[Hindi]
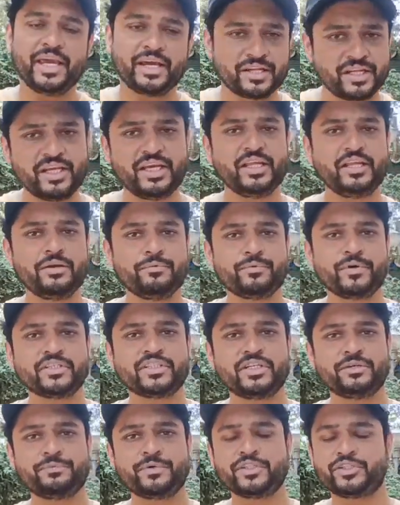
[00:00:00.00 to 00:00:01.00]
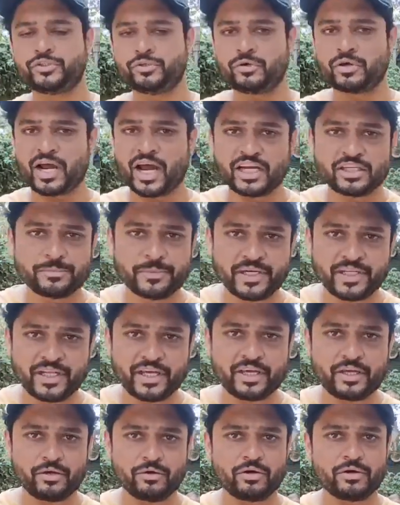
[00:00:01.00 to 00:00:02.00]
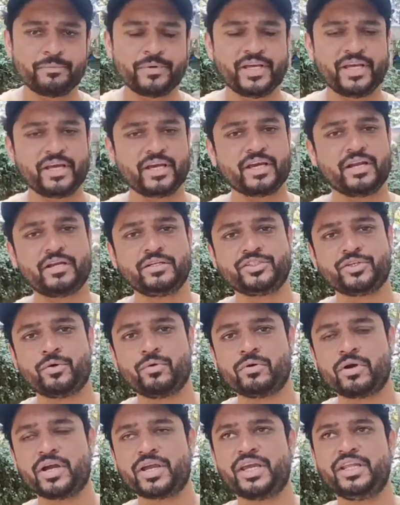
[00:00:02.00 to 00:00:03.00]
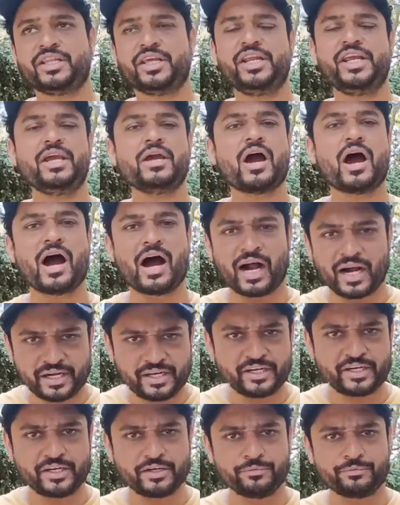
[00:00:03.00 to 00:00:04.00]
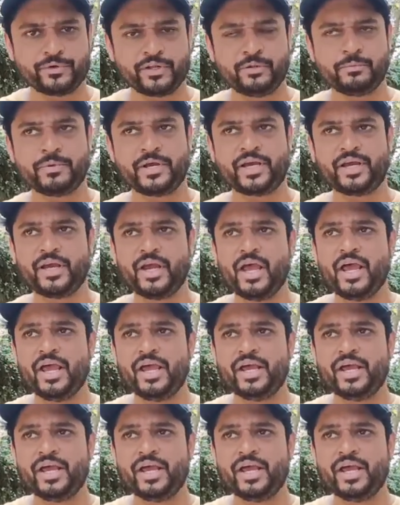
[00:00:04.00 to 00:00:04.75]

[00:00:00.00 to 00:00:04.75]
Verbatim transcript: देखनी ही थी फर्स्ट डे फर्स्ट शो और आज मैंने देखी और मैं ये कहना चाहूँगा कि इतनी हार्ड हिटिंग फिल्म है